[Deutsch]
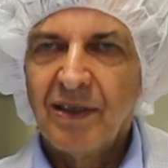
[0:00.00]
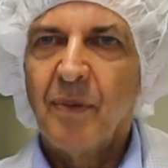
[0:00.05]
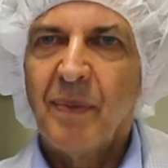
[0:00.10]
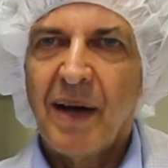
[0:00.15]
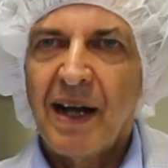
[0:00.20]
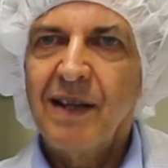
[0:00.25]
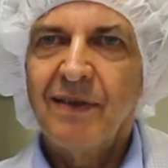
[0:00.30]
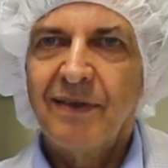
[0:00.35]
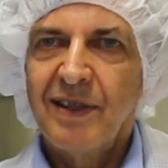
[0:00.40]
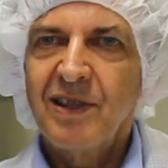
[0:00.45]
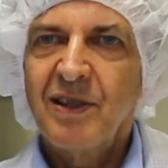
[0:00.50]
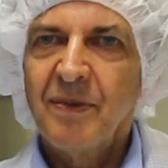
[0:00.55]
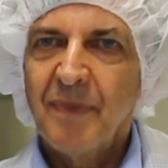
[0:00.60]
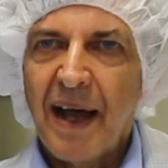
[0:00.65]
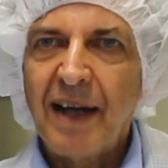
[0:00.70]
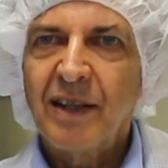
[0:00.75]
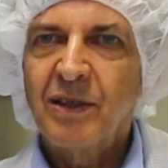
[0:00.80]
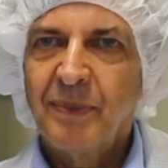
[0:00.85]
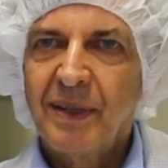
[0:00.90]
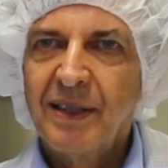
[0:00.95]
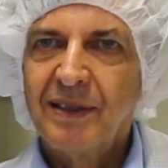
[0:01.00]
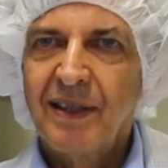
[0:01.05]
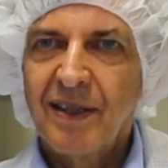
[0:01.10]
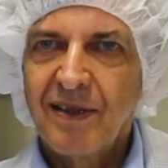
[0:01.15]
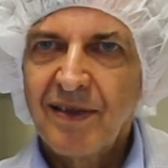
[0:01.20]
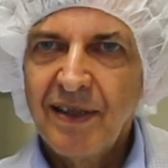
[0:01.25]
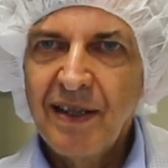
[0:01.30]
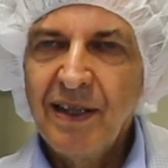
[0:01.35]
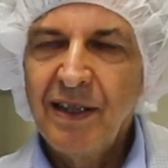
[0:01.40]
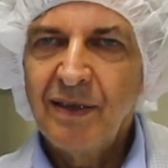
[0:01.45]
Normalerweise macht man
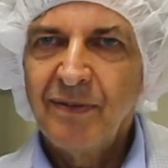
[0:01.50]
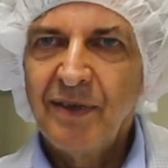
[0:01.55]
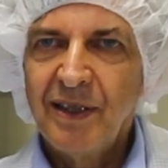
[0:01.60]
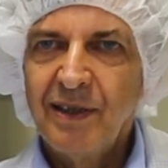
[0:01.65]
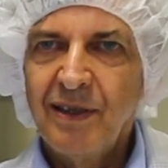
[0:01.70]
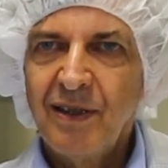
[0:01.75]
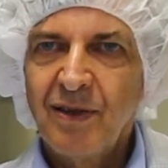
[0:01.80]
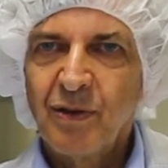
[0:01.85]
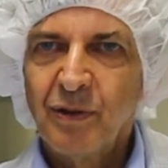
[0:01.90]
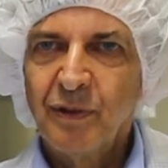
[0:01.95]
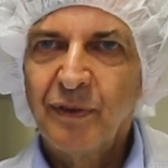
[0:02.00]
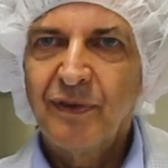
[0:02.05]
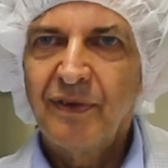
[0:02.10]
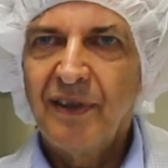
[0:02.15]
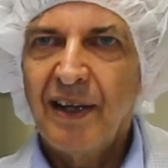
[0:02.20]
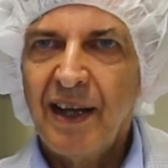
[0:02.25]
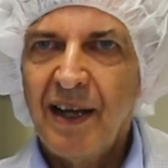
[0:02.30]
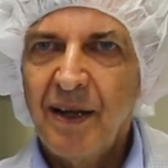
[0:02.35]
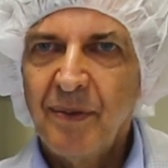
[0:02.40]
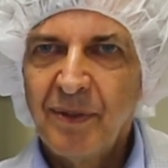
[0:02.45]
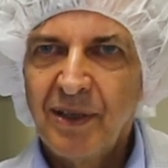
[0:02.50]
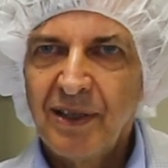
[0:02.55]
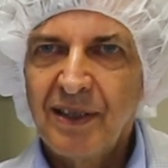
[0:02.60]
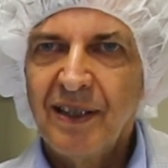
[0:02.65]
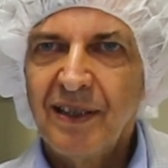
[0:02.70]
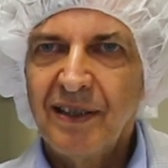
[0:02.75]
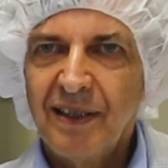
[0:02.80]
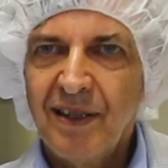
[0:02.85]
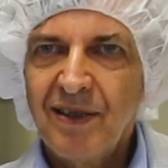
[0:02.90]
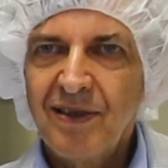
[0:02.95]
das nicht. Wenn die Software einmal
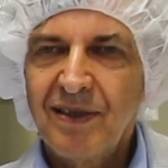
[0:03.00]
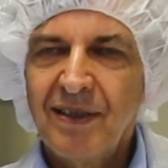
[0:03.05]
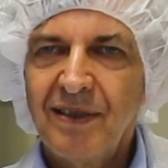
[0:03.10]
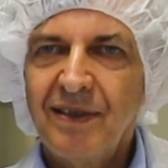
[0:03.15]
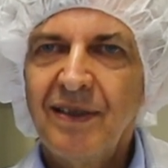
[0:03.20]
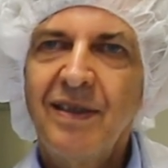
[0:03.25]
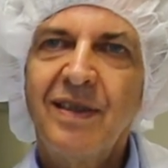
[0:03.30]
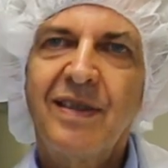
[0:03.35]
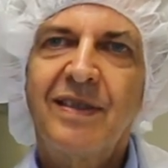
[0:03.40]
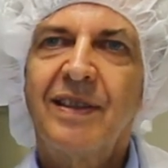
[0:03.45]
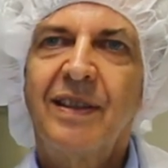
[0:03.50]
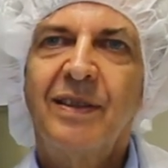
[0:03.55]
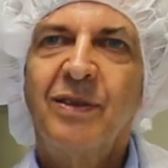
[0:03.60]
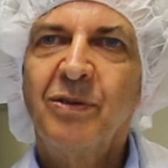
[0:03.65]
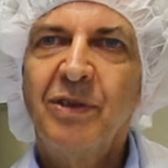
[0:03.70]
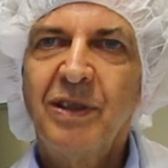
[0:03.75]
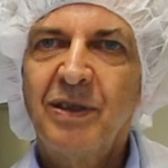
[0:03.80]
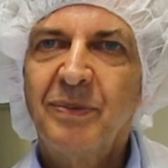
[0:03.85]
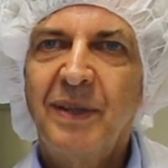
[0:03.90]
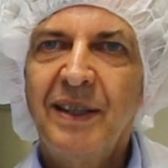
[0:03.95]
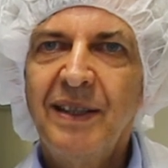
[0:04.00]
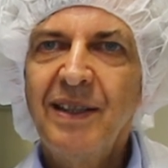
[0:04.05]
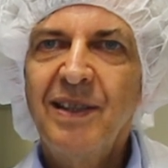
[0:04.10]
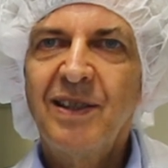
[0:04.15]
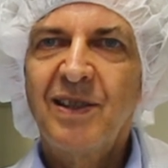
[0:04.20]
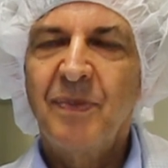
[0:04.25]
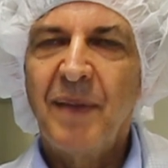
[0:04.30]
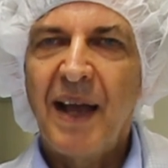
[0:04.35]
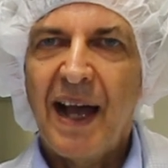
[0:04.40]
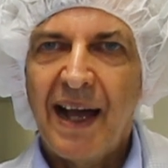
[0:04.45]
getestet ist, dann rührt man
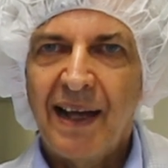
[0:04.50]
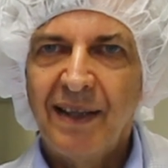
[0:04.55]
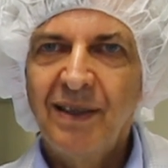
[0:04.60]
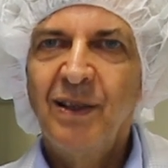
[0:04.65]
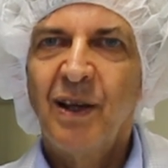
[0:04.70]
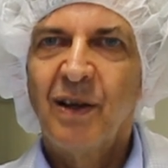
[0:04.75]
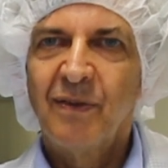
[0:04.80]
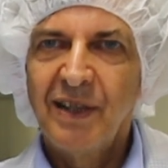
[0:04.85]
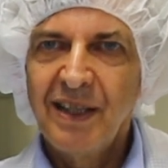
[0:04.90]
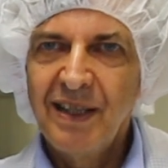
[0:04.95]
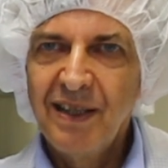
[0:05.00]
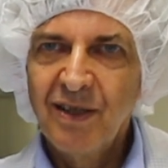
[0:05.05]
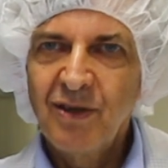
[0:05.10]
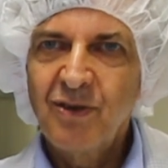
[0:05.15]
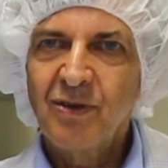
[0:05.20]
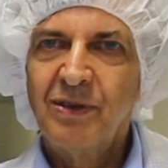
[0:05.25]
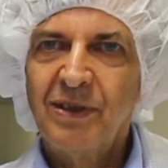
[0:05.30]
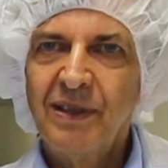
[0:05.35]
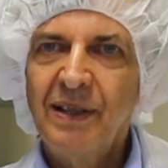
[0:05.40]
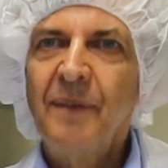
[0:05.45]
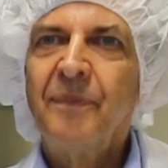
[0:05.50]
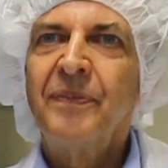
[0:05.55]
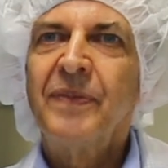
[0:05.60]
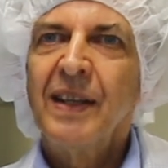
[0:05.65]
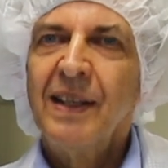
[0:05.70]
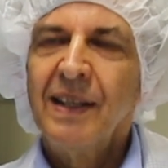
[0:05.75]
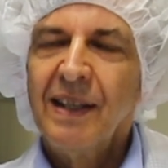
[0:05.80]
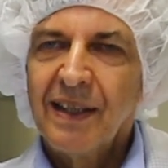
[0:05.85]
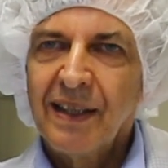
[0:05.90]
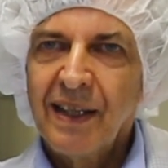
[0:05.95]
nichts mehr an. Aber hier soll
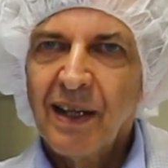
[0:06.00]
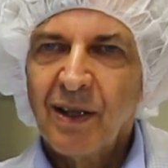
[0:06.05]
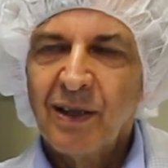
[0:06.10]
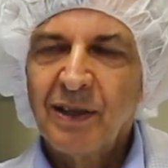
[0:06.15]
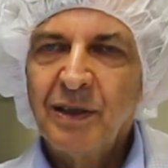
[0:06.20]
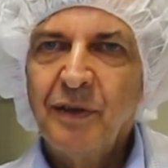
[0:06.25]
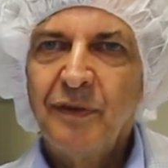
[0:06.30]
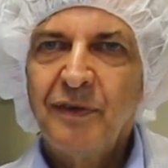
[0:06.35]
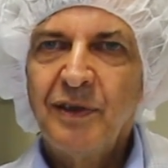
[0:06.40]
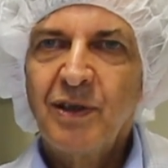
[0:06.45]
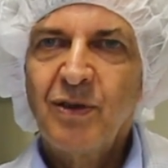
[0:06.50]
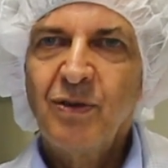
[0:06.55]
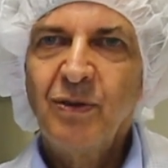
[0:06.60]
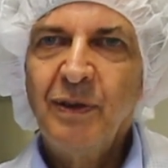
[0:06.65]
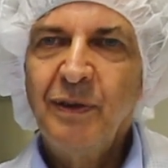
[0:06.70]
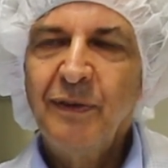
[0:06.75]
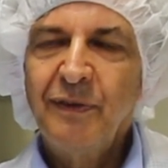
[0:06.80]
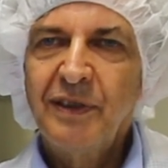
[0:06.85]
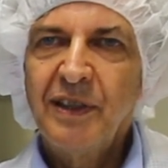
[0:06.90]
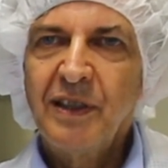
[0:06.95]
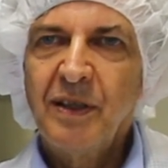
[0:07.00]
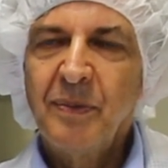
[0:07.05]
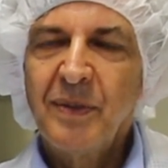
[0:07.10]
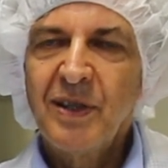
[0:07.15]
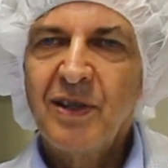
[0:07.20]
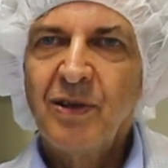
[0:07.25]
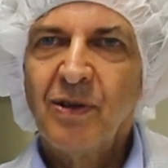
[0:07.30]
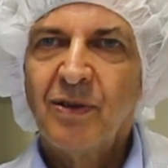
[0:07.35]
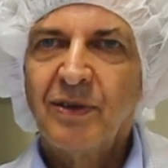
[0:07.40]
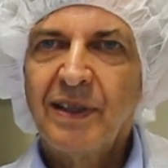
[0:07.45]
gerade für zukünftige
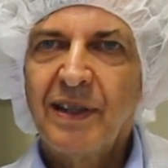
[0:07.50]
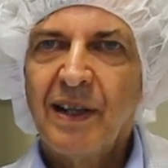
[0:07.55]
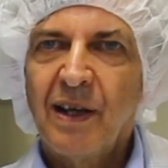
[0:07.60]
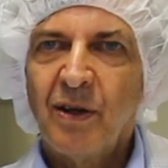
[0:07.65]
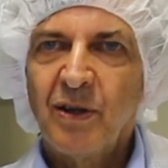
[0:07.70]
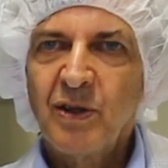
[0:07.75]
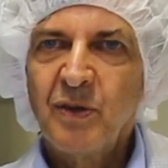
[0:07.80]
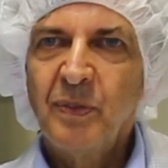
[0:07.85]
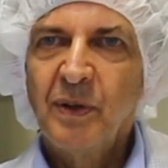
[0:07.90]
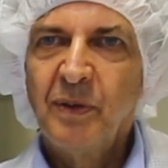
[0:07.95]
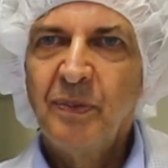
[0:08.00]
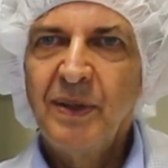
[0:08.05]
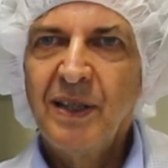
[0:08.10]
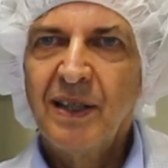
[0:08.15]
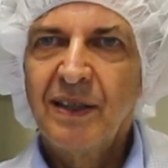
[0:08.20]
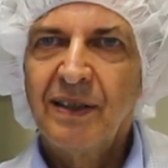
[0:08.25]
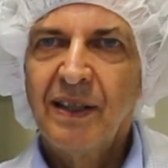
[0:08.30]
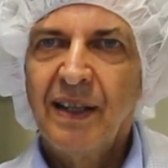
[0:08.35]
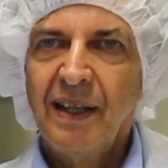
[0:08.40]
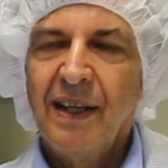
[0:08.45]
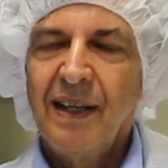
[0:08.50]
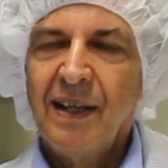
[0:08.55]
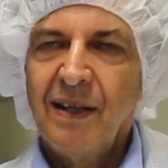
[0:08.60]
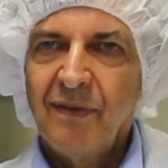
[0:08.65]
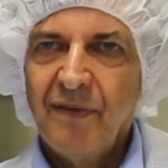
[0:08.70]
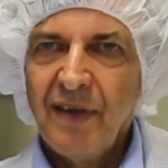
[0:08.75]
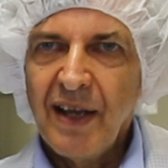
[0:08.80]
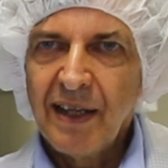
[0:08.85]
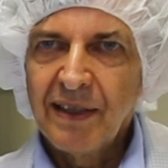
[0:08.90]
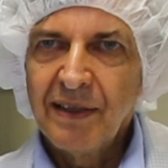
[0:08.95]
Missionen ausprobiert
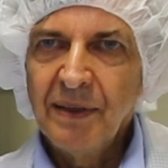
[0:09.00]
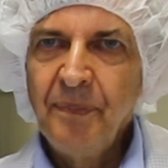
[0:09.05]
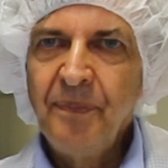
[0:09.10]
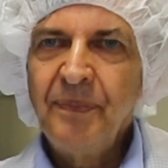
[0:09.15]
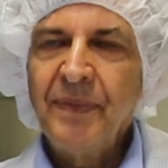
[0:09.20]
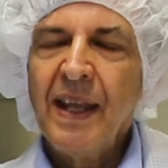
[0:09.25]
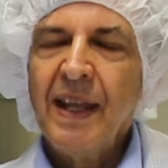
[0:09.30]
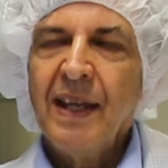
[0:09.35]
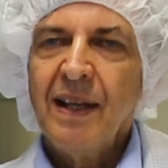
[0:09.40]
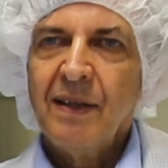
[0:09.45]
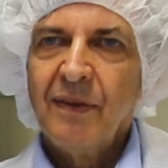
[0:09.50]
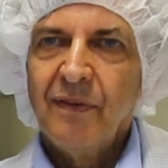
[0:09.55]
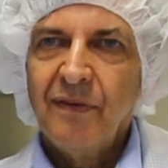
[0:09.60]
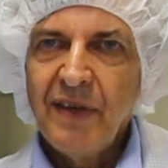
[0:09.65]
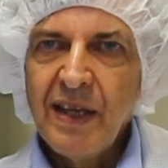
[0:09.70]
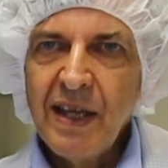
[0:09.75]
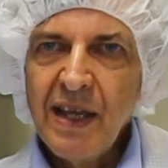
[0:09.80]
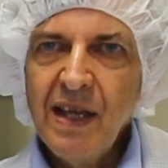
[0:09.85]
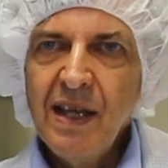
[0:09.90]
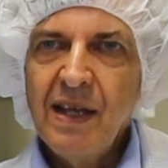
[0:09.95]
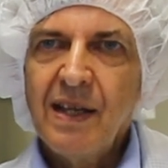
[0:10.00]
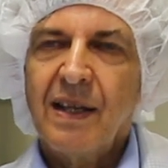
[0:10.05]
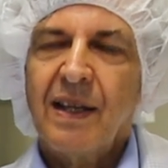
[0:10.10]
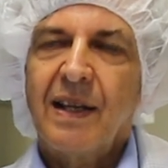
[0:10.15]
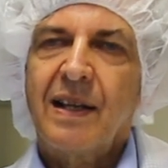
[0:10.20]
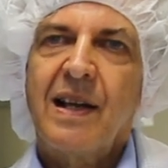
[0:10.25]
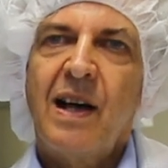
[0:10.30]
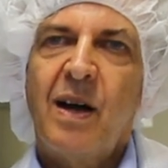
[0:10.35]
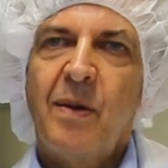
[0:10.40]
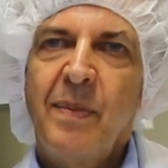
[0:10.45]
werden, wie
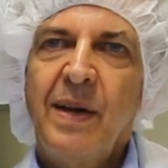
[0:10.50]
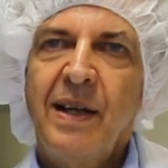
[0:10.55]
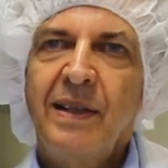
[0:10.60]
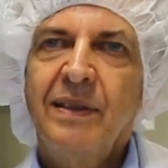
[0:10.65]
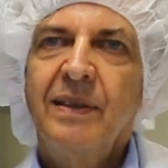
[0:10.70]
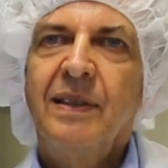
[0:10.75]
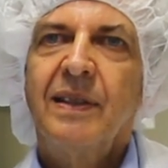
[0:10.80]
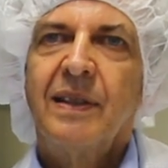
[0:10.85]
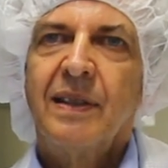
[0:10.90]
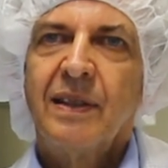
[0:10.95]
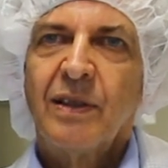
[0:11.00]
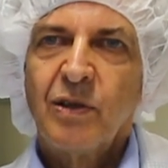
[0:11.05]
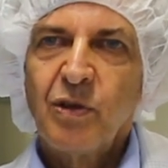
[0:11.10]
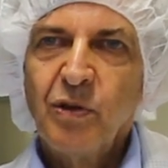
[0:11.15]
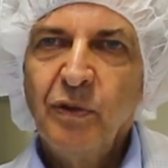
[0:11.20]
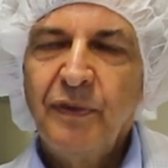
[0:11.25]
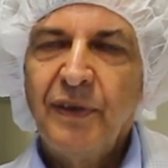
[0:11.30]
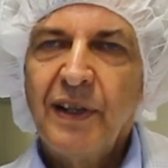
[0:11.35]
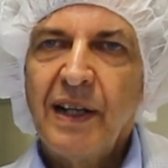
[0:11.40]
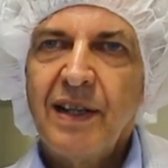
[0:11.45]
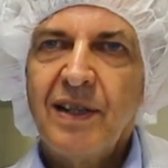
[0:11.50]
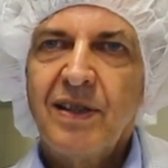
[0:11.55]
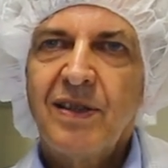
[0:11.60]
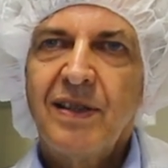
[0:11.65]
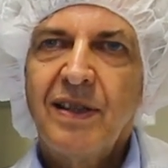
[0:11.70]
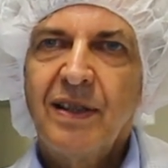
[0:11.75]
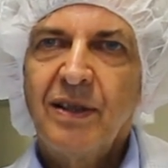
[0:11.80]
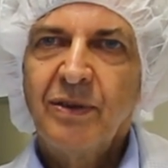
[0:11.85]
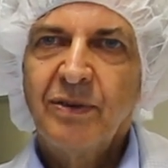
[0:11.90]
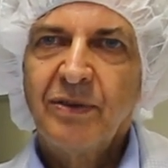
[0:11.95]
kann man
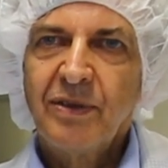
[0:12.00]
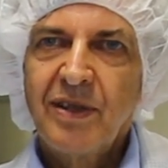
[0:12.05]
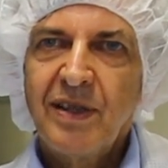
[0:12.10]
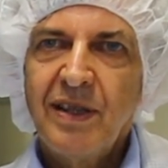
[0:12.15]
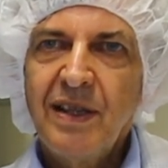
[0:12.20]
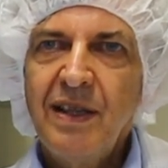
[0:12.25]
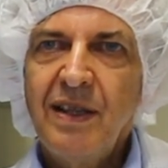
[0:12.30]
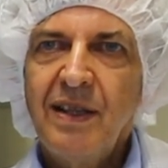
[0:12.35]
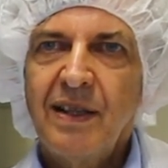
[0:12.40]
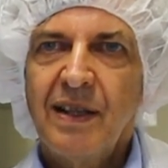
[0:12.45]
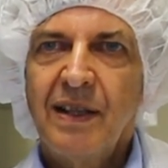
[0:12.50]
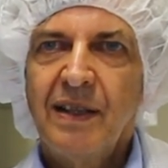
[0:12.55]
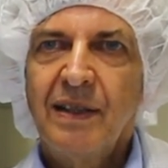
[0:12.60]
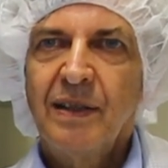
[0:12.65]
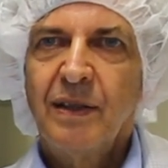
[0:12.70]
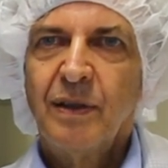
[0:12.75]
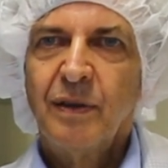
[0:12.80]
zuverlässig und sicher